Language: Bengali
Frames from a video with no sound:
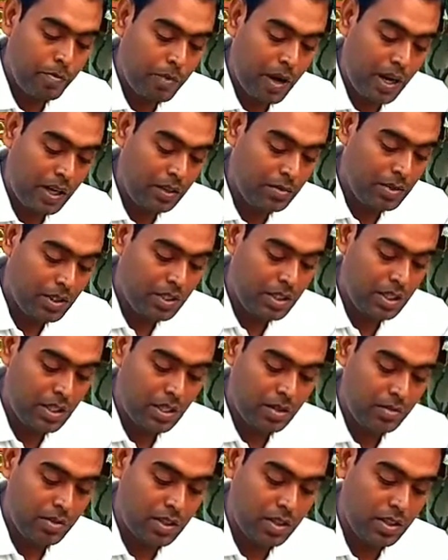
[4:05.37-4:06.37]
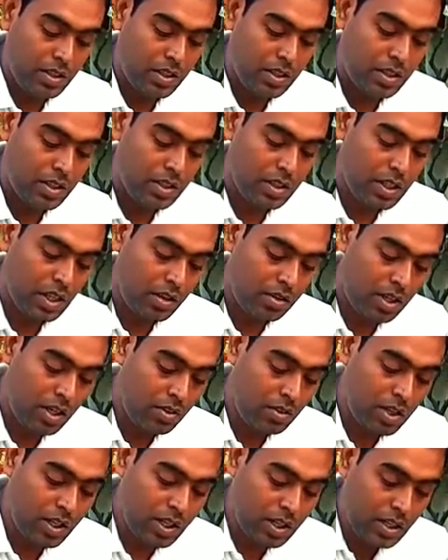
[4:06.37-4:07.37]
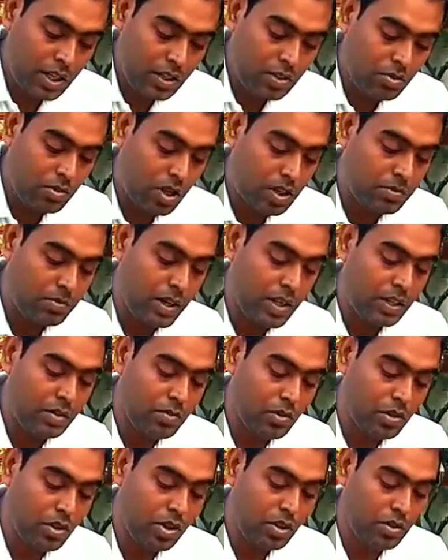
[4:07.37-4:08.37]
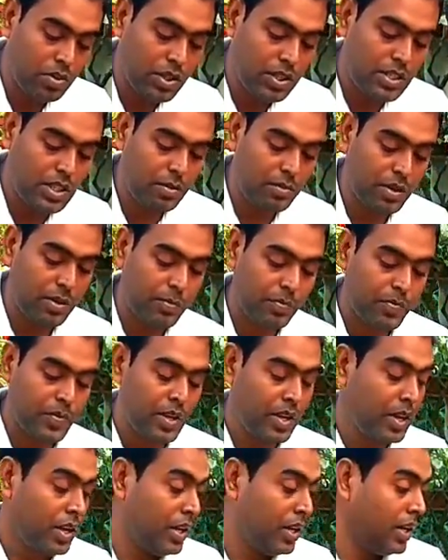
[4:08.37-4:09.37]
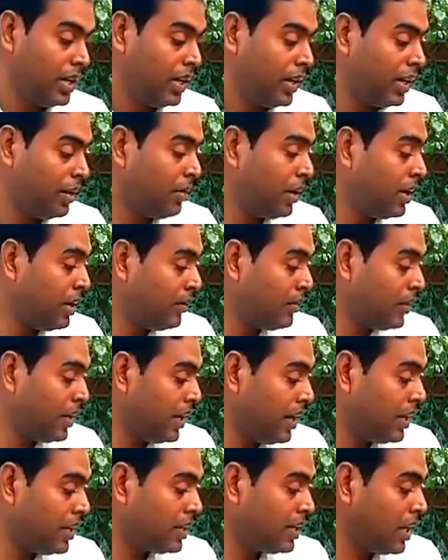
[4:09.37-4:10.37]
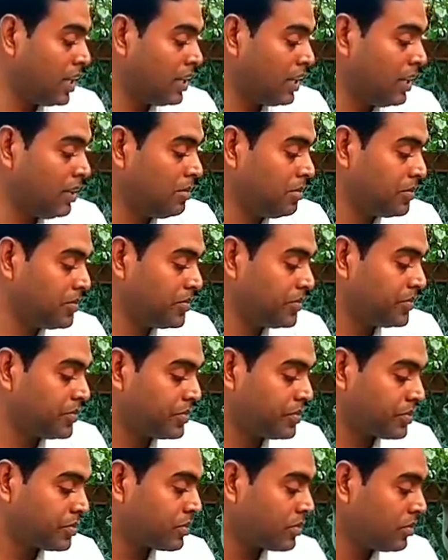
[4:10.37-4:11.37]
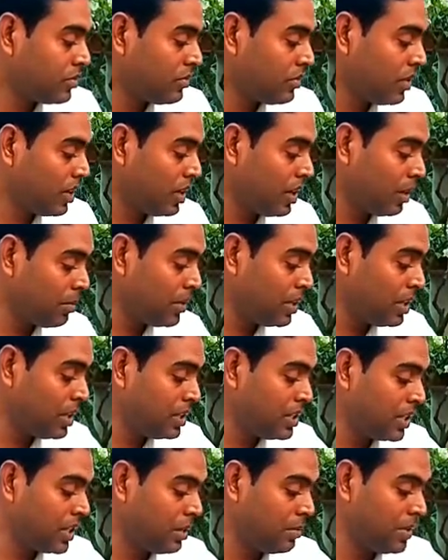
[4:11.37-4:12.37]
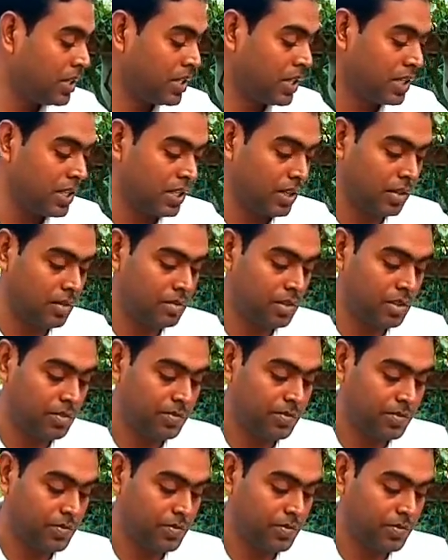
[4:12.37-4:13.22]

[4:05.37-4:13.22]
বালি মিশিয়ে নেবেন তাহলে অনেকটা দোআঁশ মাটির মতোই হয়ে যাবে এবার এর সাথে আপনাদের যেটা মেশাতে হবে